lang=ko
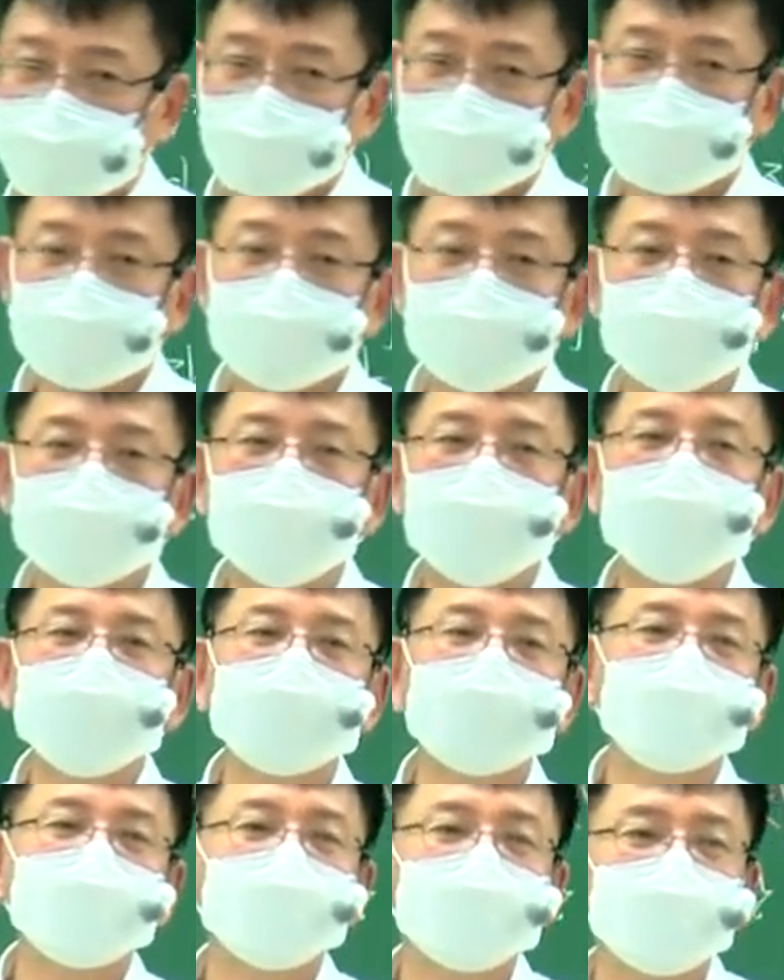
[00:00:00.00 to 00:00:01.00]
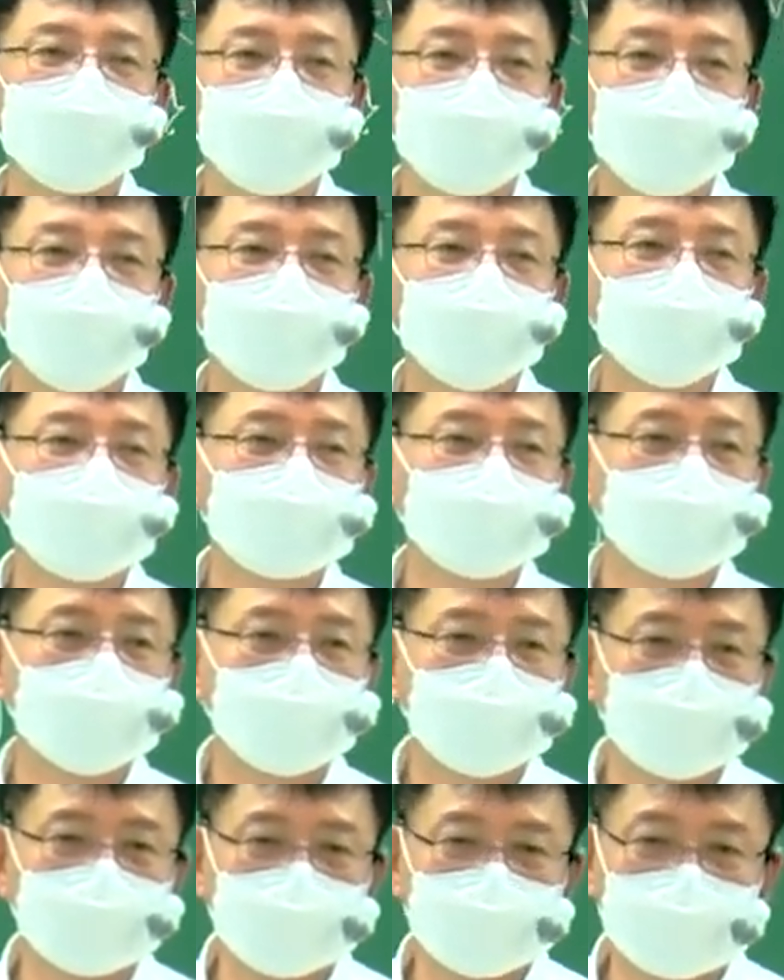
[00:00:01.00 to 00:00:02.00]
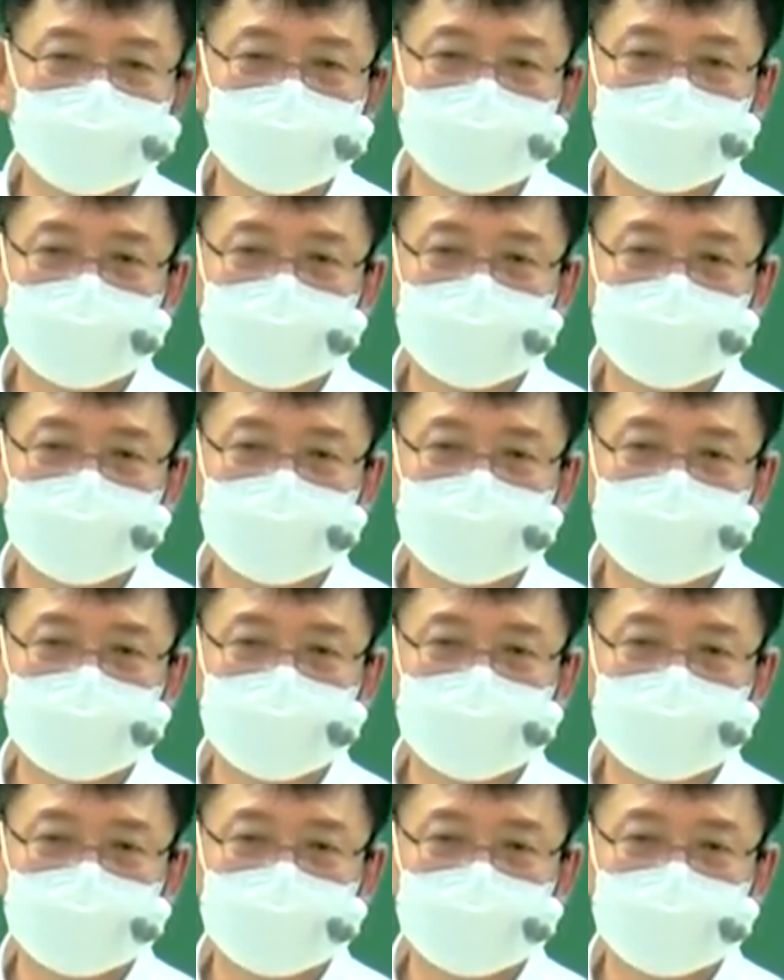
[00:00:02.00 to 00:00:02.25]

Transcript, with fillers: 어느 날 날 잡아서 공부하지 말라고.